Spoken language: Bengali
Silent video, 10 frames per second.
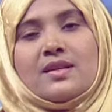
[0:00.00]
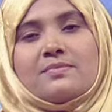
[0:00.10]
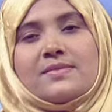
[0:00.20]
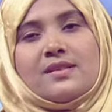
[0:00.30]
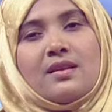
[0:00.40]

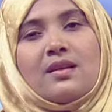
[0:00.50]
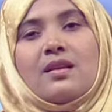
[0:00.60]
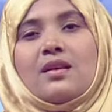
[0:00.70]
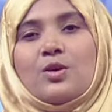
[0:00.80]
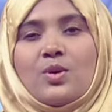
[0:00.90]
করিম
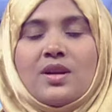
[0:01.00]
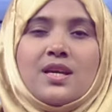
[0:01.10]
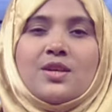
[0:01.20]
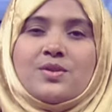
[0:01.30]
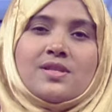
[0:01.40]
সাল্লাহ
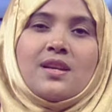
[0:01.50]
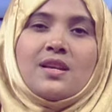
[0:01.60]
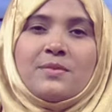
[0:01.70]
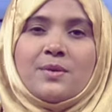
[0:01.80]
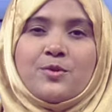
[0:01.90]

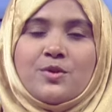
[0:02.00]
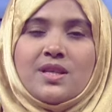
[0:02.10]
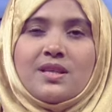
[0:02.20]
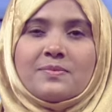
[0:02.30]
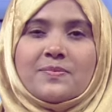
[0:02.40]
আলহিউসাল্লামের
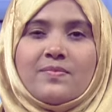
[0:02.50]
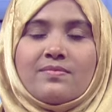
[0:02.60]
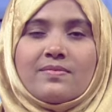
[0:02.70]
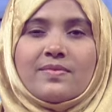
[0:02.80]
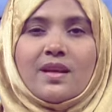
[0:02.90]
প্রতি
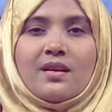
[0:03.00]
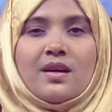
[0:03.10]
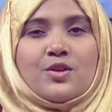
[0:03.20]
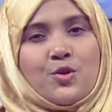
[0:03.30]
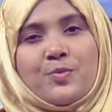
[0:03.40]

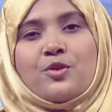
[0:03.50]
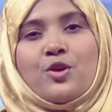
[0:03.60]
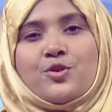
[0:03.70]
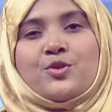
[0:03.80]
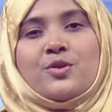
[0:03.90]
সুপ্রিয়
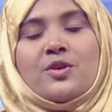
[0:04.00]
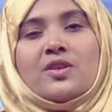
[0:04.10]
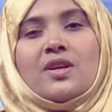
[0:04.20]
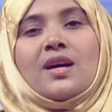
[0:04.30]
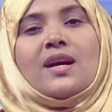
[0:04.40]
দর্শক
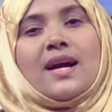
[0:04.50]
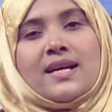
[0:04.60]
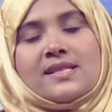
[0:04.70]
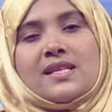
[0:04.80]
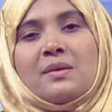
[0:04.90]

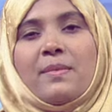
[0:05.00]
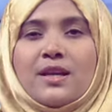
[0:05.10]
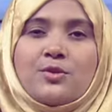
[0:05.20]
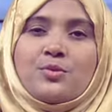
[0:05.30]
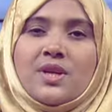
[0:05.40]
কাছে বা
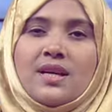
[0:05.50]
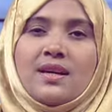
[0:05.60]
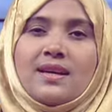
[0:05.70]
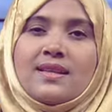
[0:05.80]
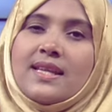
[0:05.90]
দূরে
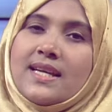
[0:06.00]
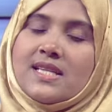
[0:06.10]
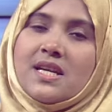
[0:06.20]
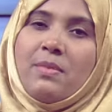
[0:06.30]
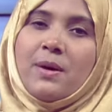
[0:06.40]

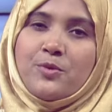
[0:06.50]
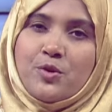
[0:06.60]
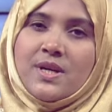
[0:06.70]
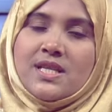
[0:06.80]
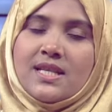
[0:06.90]
দেশে বা
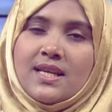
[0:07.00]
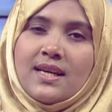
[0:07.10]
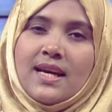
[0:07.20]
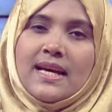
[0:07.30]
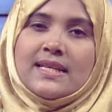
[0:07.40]
প্রবাসে
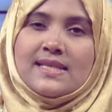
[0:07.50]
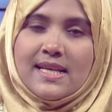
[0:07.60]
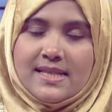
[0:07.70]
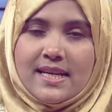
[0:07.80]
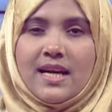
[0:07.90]

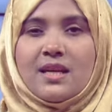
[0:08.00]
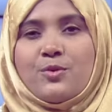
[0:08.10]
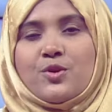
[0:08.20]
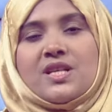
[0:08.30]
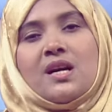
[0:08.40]
যে যেখানে
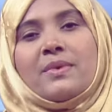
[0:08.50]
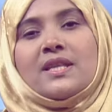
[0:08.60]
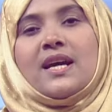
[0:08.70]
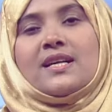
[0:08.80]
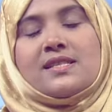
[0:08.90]
বসে
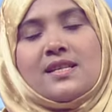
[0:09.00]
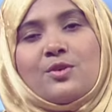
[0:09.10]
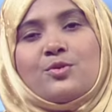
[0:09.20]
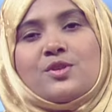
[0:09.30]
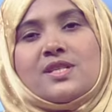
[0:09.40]
আমাদের আজকের
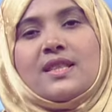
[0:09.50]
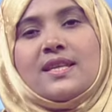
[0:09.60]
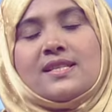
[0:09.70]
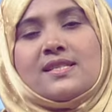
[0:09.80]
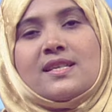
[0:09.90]
অনুষ্ঠান
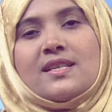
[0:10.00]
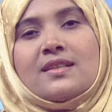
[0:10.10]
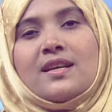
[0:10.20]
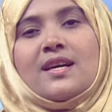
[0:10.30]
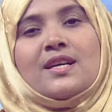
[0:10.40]
দেখছেন
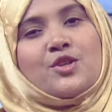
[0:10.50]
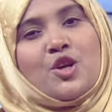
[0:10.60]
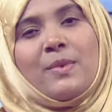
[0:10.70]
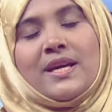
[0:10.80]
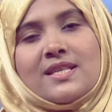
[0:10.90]

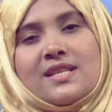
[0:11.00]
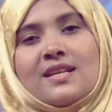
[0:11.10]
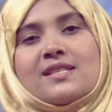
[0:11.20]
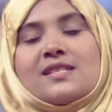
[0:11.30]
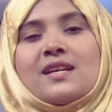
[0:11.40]
সবাইকে
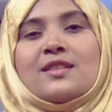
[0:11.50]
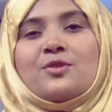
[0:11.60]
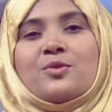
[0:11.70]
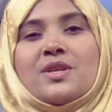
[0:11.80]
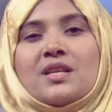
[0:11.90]
জানাচ্ছি
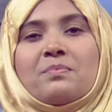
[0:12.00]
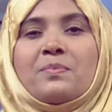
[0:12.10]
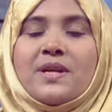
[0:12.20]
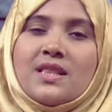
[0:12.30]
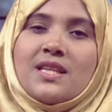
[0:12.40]
আন্তরিক
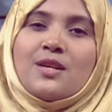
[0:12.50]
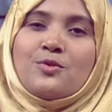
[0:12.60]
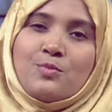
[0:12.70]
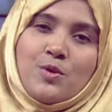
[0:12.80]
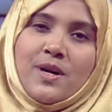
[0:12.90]
প্রীতি
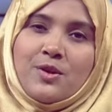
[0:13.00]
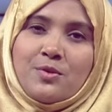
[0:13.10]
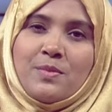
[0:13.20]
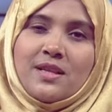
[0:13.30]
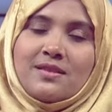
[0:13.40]
ও
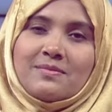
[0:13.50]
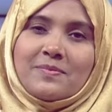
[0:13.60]
মোবারকবাদ